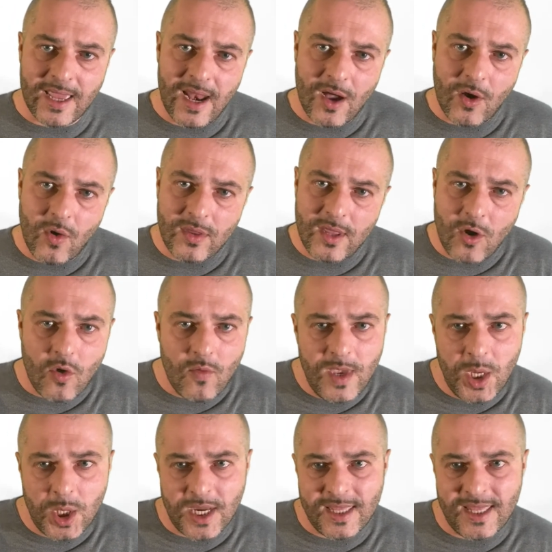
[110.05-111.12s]
la coda
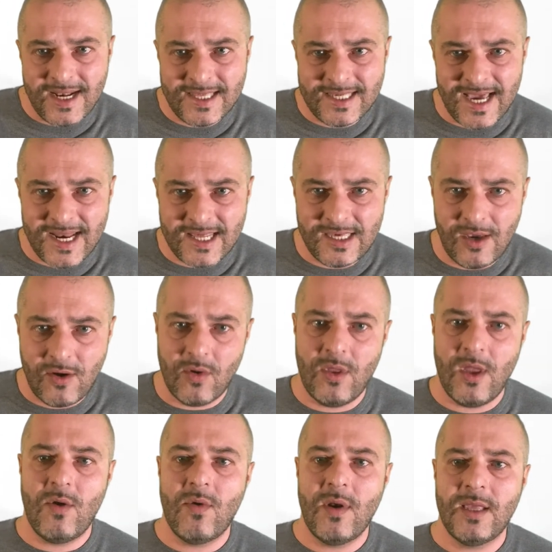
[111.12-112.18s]
comincia ad alzarsi con
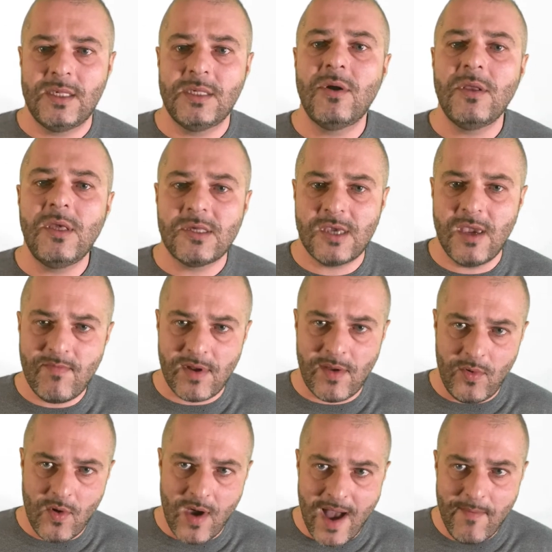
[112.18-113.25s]
angolazioni sempre
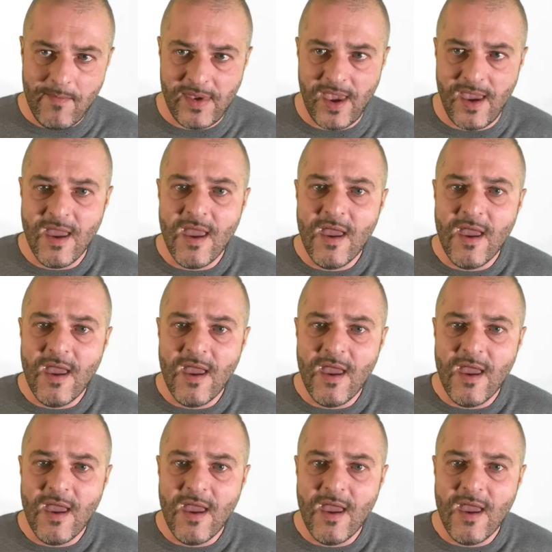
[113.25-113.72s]
più ampie